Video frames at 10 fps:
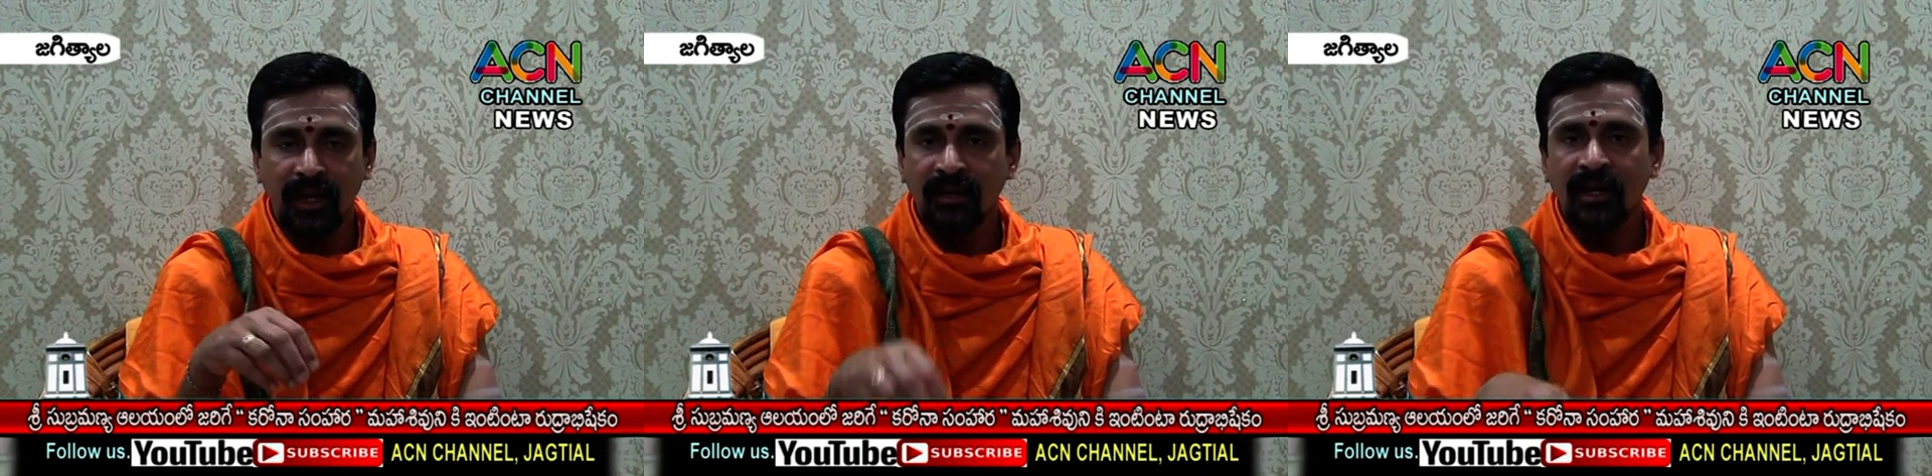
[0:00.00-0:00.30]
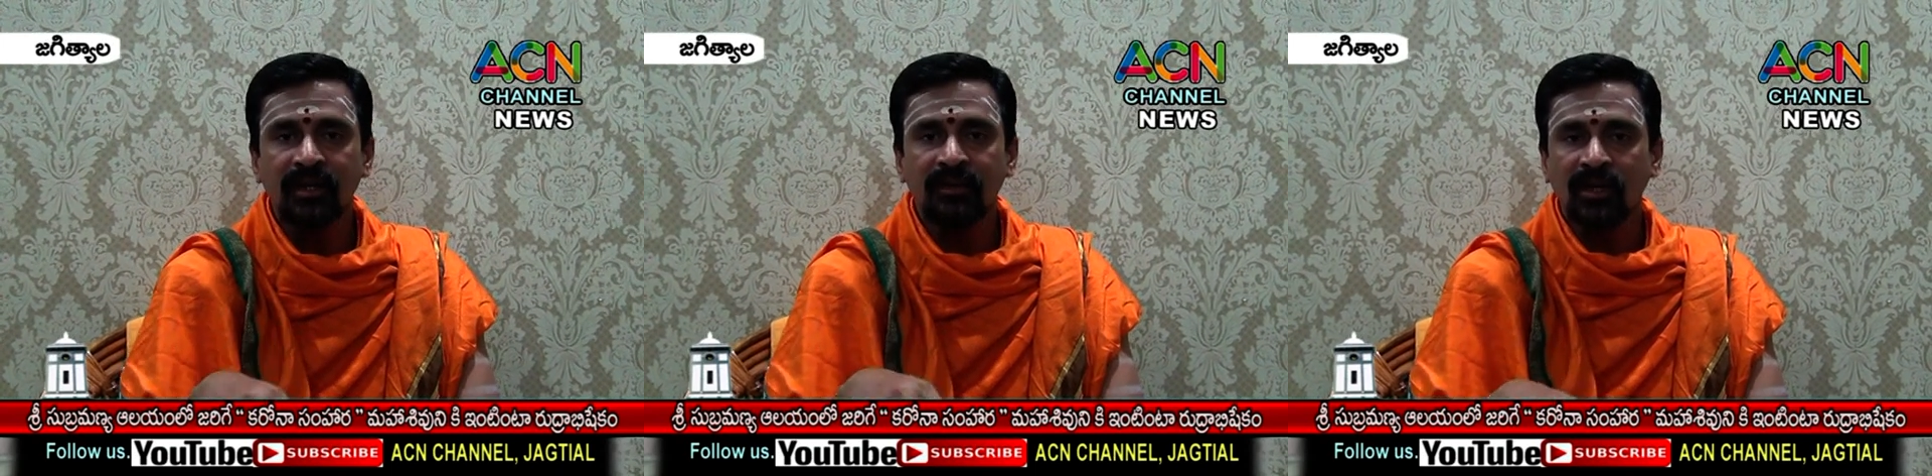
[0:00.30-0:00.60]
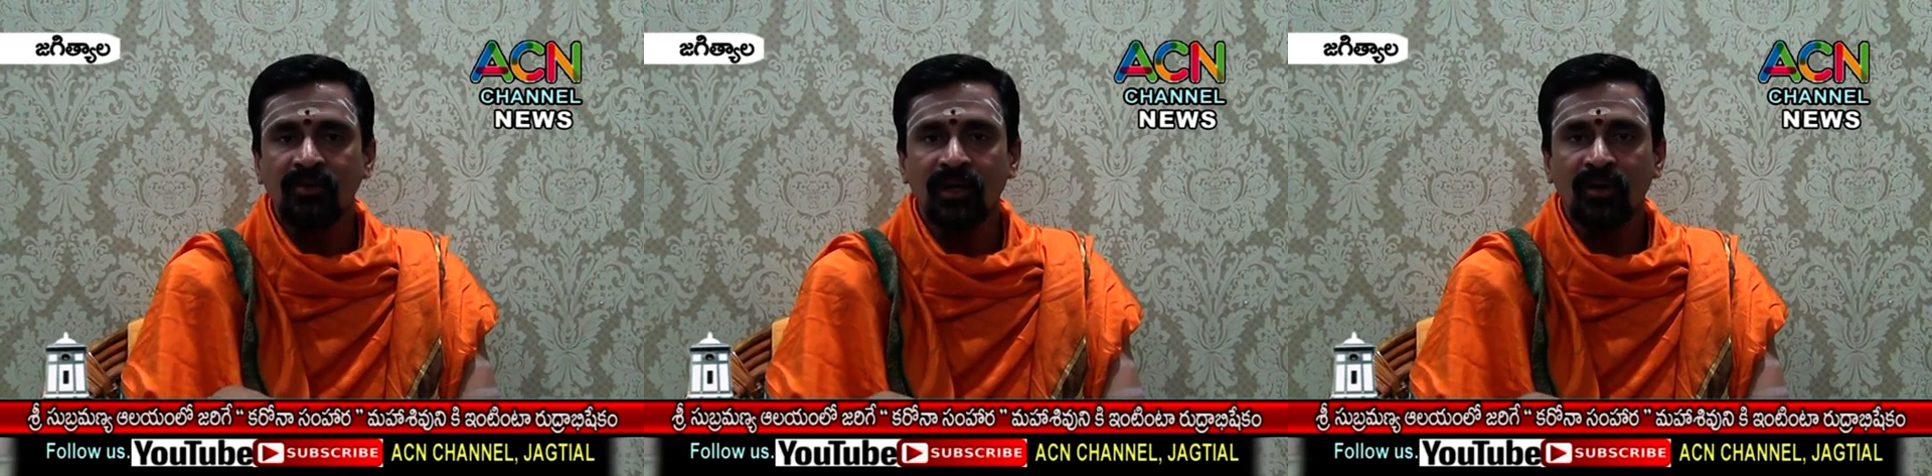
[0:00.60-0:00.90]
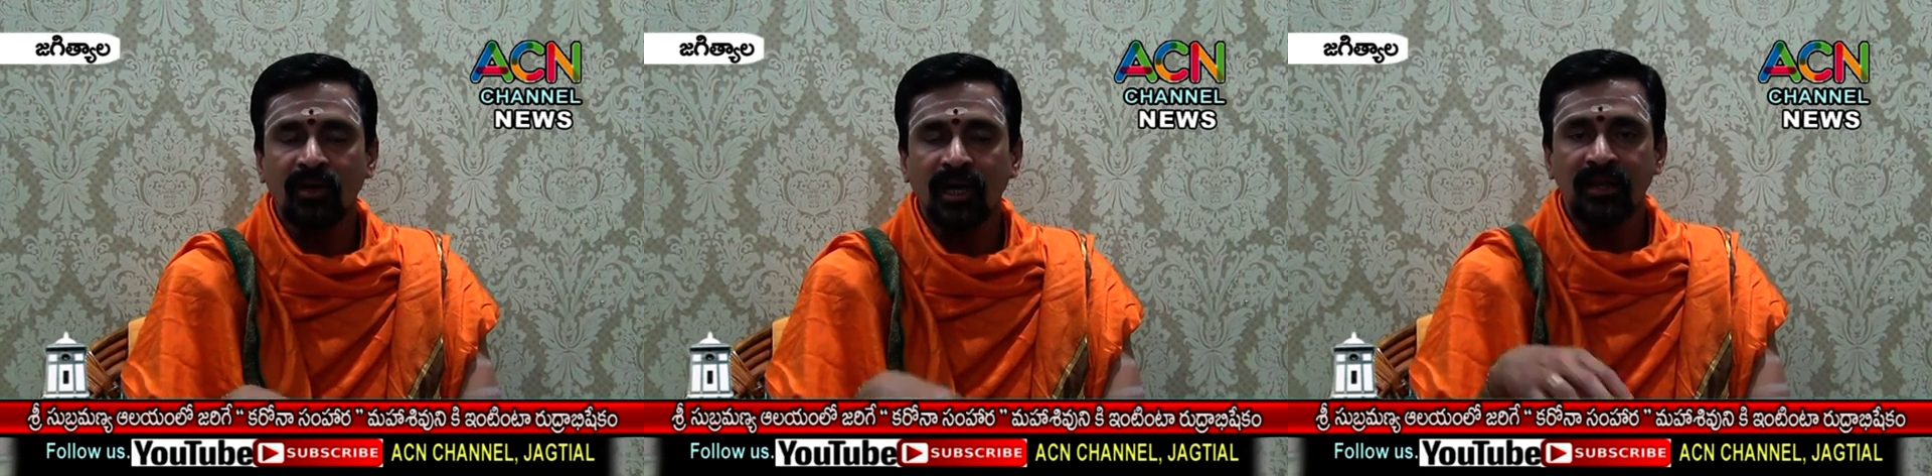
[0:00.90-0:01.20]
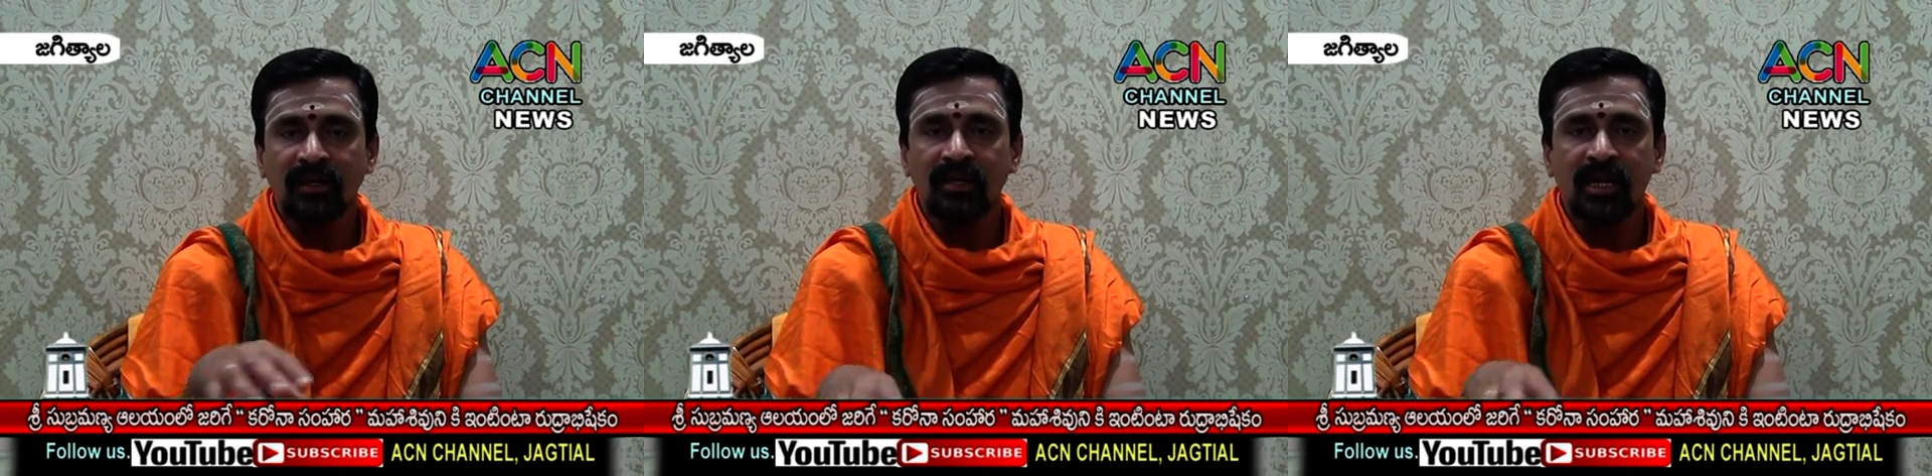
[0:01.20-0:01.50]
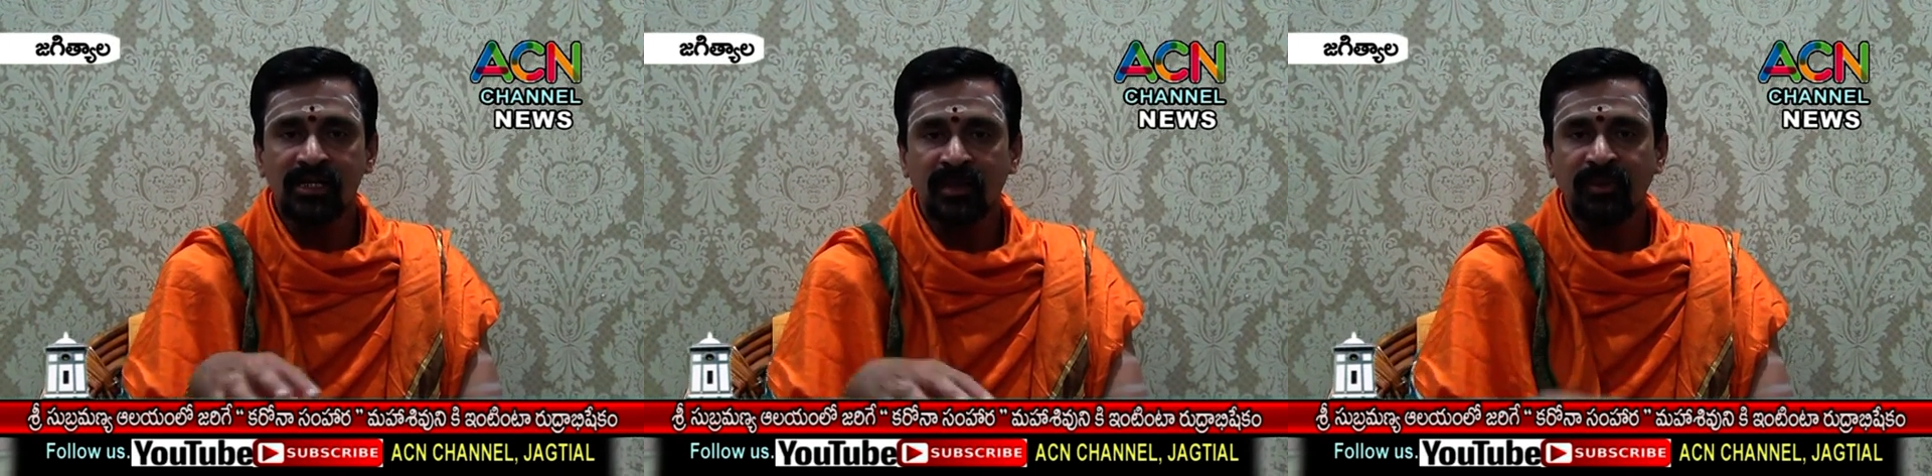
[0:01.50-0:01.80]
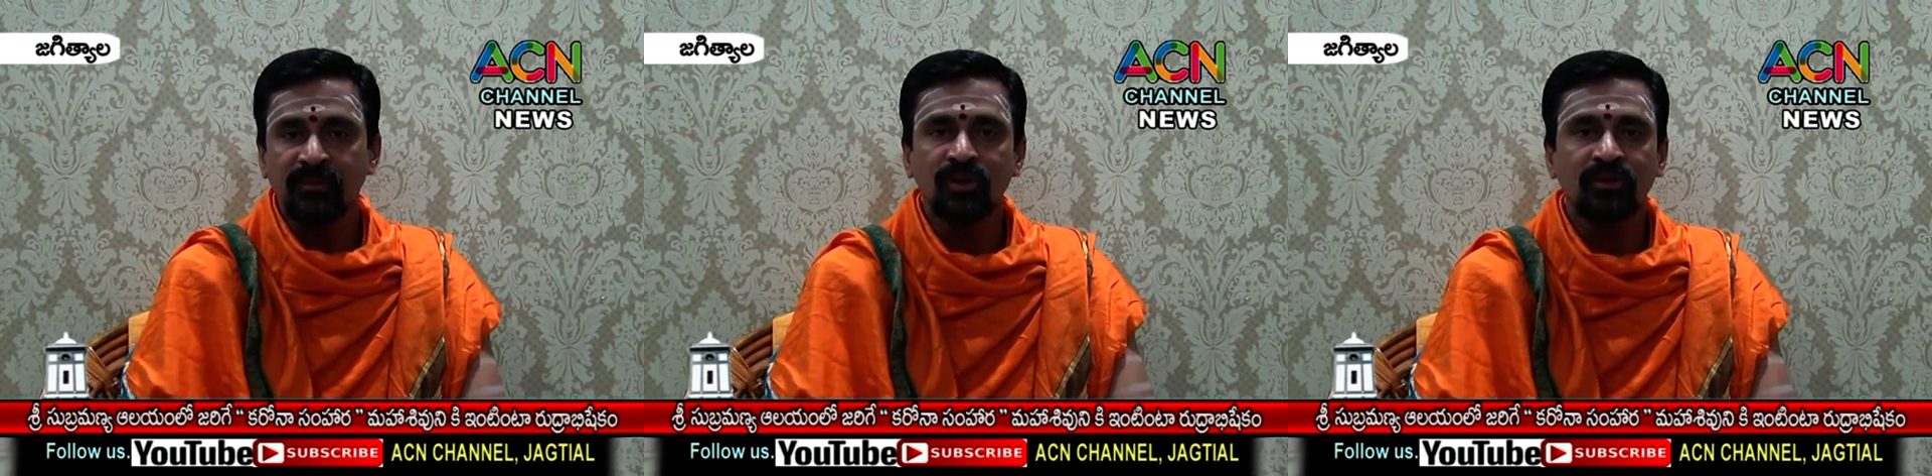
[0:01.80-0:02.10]
ఈనాటి తరుణంలో కేంద్ర రాష్ట్ర
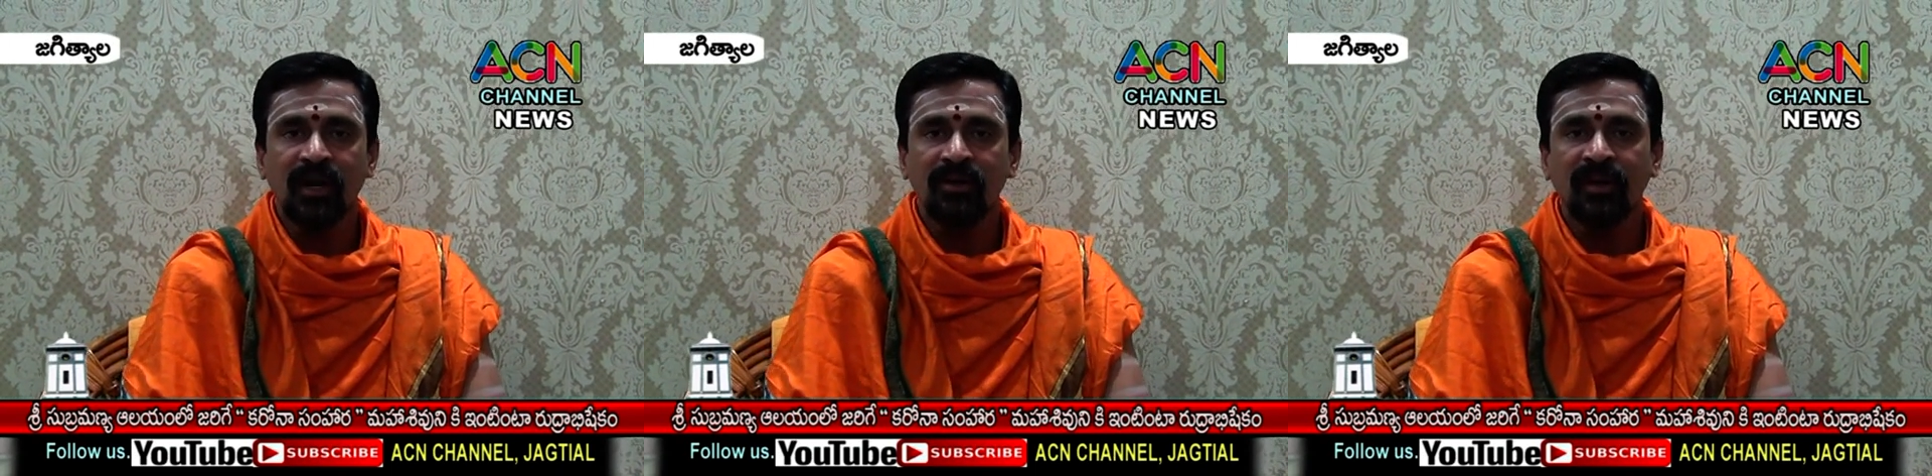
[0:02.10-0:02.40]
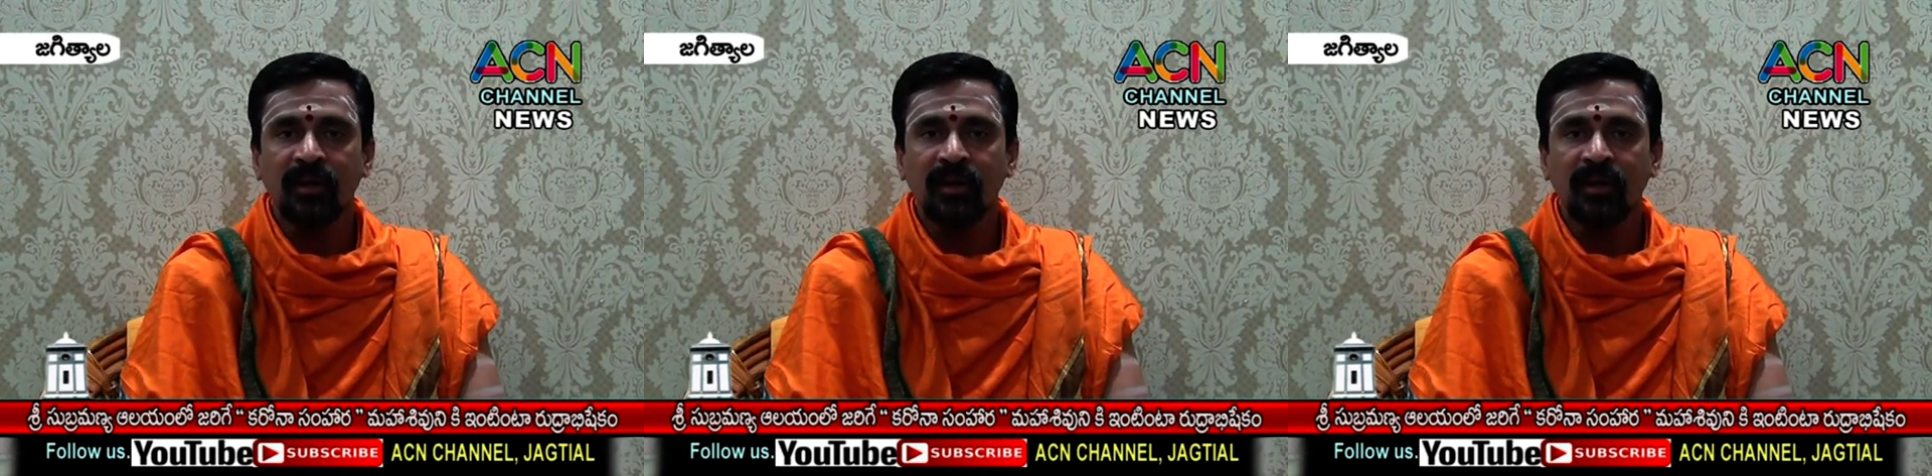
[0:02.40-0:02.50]
ప్రభుత్వాలు